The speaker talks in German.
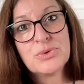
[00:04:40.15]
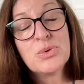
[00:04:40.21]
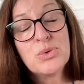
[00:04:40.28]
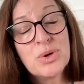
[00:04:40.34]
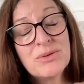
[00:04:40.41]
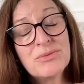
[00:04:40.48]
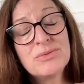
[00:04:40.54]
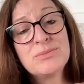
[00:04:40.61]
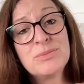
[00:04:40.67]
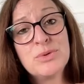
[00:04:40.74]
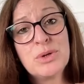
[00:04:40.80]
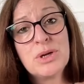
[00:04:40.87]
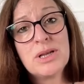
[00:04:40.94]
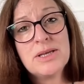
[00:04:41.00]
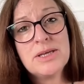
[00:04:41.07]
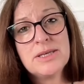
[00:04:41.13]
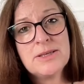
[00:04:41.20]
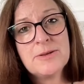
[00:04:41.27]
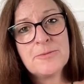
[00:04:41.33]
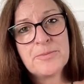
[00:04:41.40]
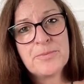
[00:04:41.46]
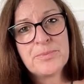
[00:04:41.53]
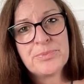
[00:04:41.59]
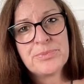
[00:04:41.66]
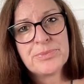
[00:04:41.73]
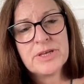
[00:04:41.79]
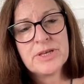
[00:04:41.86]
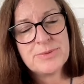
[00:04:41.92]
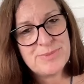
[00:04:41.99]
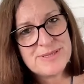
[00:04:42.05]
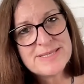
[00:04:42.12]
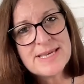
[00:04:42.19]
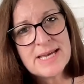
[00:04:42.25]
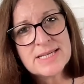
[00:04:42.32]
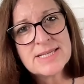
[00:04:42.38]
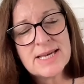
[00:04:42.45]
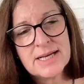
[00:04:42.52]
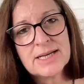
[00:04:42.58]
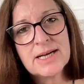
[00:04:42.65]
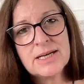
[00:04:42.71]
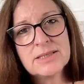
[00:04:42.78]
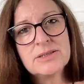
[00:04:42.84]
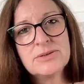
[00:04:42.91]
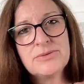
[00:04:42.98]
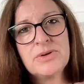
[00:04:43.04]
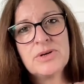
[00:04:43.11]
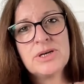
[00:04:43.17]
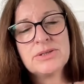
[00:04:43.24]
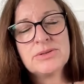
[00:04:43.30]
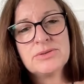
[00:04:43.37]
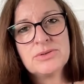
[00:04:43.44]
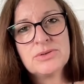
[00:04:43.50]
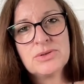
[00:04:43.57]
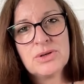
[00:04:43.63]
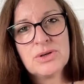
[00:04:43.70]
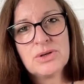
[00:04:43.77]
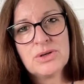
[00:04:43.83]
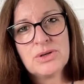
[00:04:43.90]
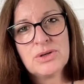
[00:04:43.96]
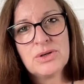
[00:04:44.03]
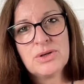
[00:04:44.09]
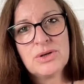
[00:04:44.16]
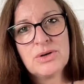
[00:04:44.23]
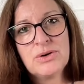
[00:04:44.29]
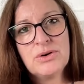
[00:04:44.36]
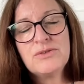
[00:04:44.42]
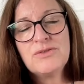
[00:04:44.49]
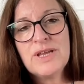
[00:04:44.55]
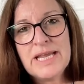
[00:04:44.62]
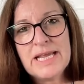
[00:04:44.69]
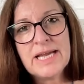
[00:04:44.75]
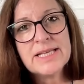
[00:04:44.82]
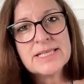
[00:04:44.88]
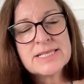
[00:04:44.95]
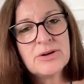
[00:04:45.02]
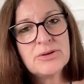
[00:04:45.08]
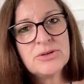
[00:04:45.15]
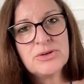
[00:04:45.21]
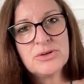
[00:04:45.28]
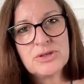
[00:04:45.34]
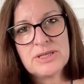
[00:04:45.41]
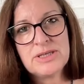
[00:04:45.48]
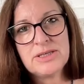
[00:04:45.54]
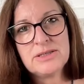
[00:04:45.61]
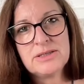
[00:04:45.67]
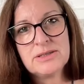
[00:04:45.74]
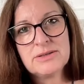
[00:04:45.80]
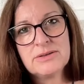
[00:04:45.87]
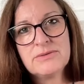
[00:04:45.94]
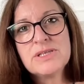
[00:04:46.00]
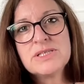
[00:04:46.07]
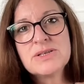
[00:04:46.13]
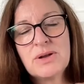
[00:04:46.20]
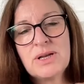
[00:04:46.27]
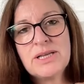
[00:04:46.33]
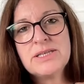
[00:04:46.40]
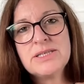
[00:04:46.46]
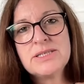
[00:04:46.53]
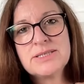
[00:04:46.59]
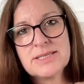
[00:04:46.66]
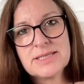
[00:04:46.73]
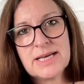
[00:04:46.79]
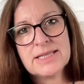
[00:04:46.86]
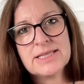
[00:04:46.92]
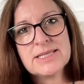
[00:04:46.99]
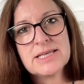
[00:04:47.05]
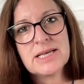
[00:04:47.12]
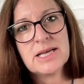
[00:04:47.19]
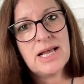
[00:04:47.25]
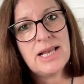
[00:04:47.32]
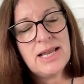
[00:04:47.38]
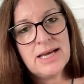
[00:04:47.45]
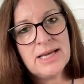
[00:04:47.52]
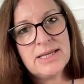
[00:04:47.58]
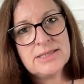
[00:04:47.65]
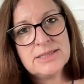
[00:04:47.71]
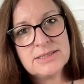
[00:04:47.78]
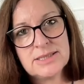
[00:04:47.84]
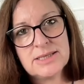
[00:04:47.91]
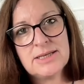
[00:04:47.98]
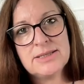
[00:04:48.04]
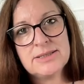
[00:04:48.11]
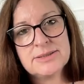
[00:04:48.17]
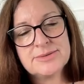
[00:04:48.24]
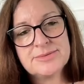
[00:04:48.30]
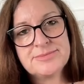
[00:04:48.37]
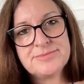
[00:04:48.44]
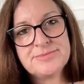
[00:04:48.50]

Oder womöglich, ich bin sehr, sehr krank geworden. Und wenn er jetzt auch noch geht, wie soll ich das Ganze alleine tragen?